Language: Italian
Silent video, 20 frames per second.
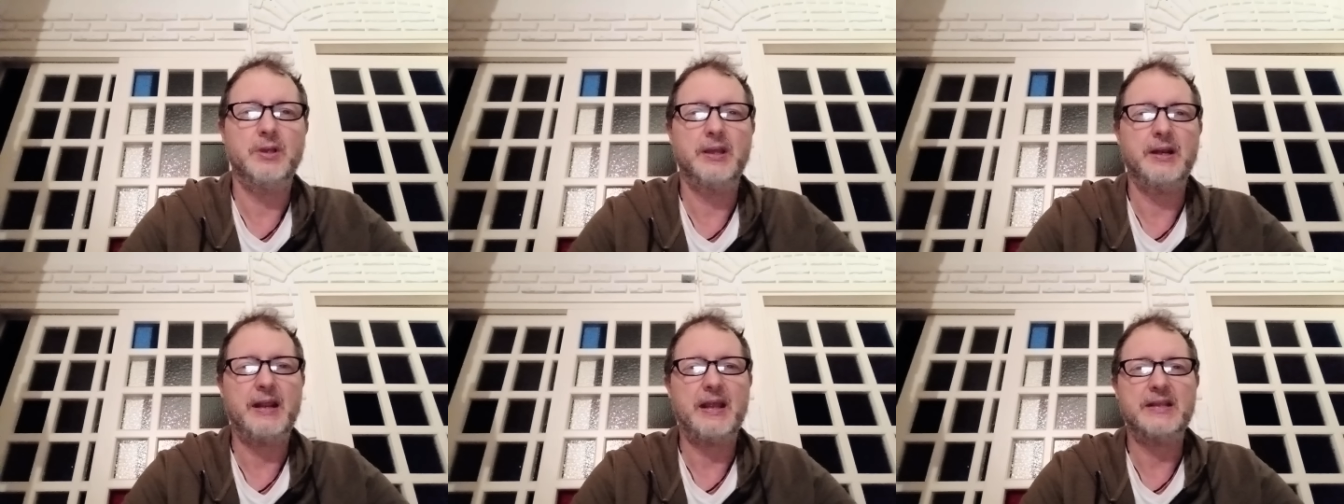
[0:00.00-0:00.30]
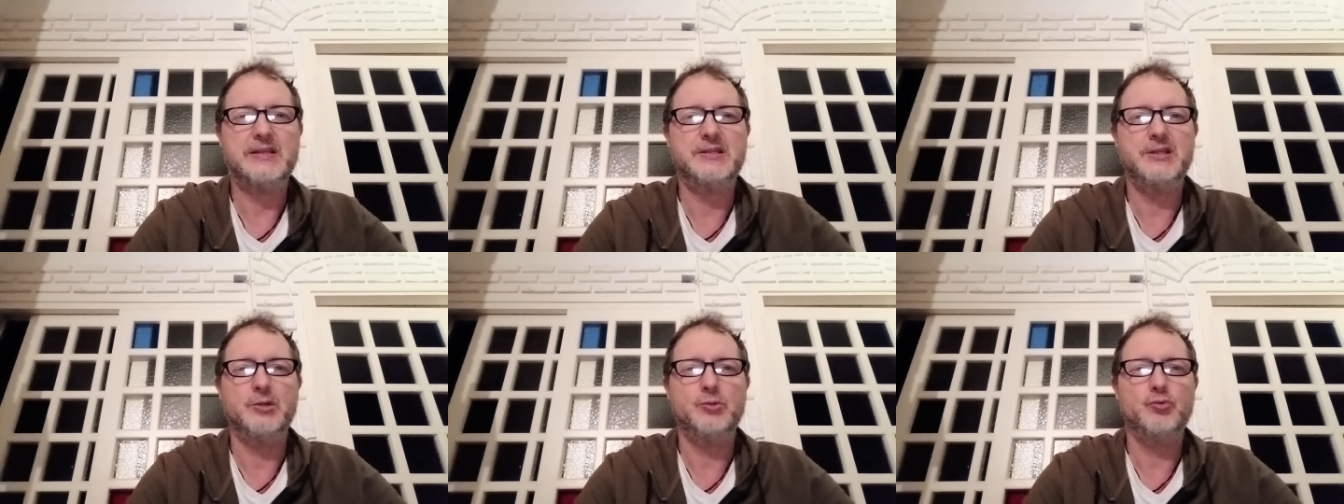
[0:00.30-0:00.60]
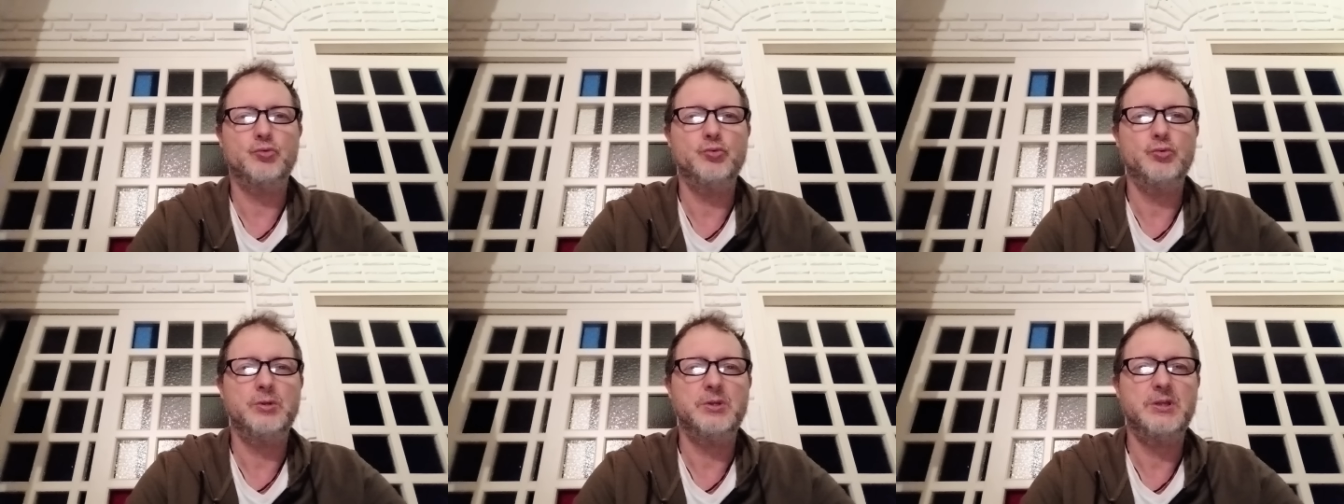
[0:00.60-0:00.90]
Grazie a
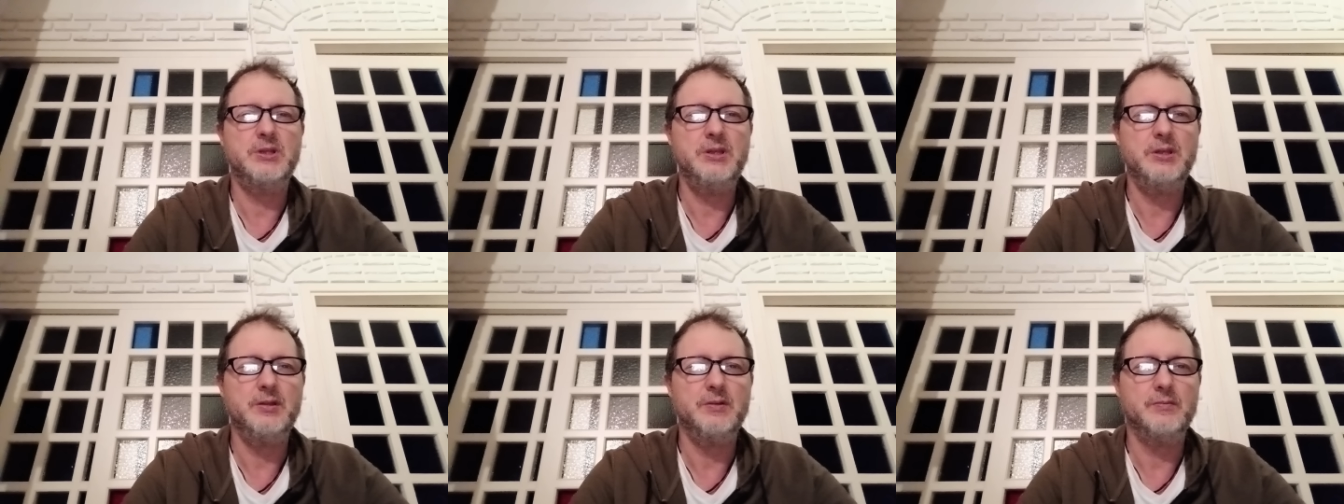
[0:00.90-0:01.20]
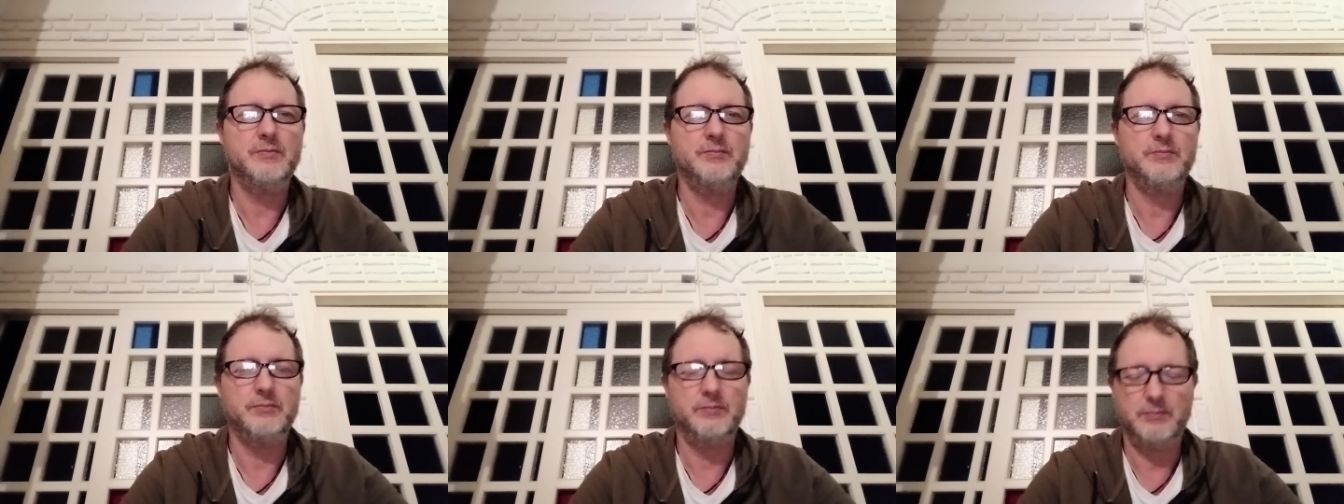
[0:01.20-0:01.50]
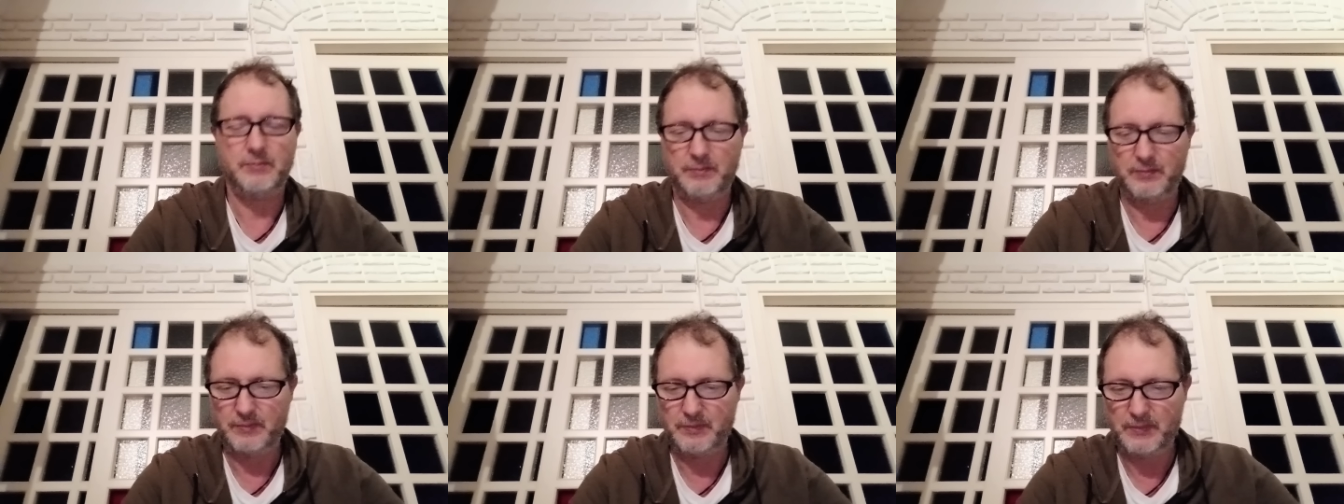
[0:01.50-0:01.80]
tutti
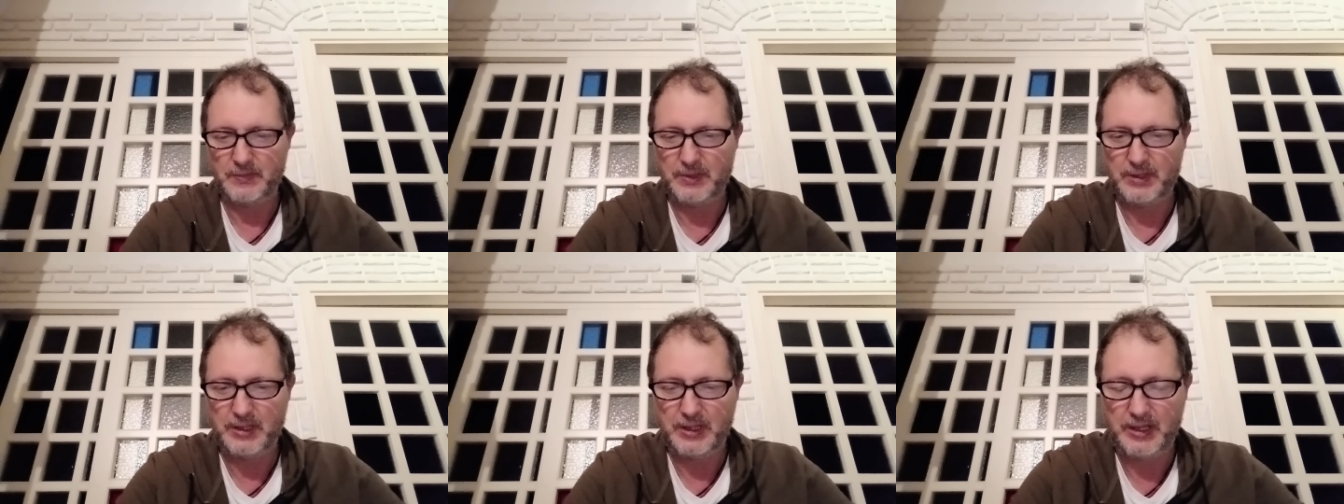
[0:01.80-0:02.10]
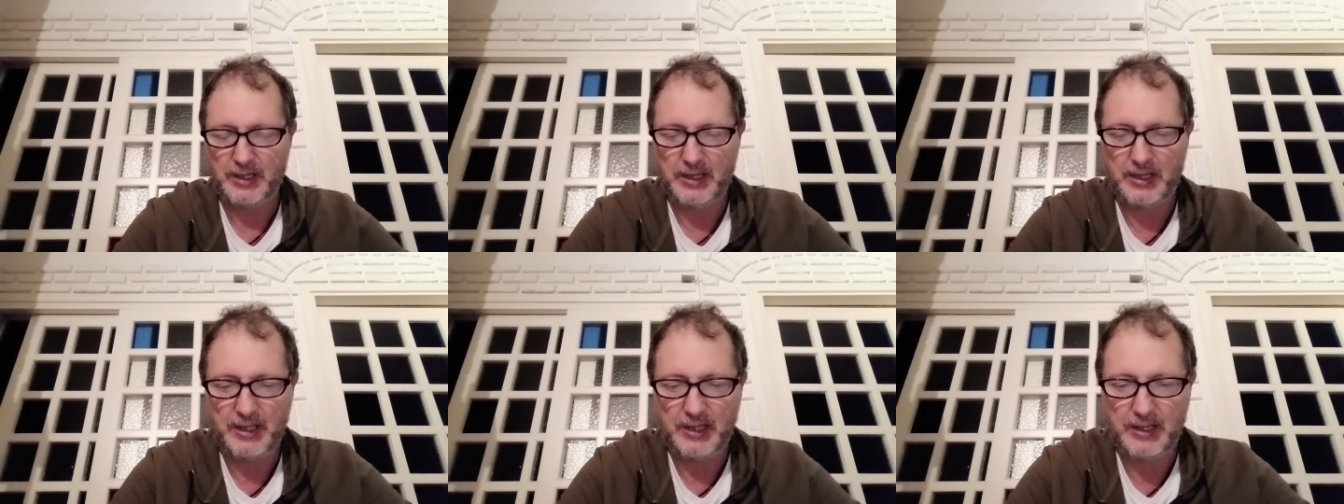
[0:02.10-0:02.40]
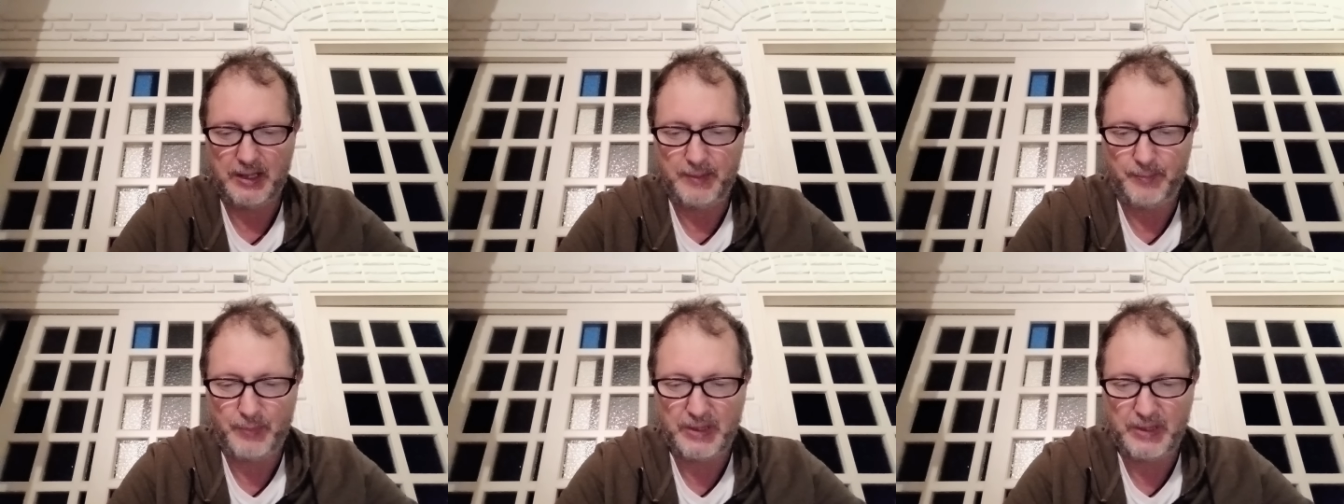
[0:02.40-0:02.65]
e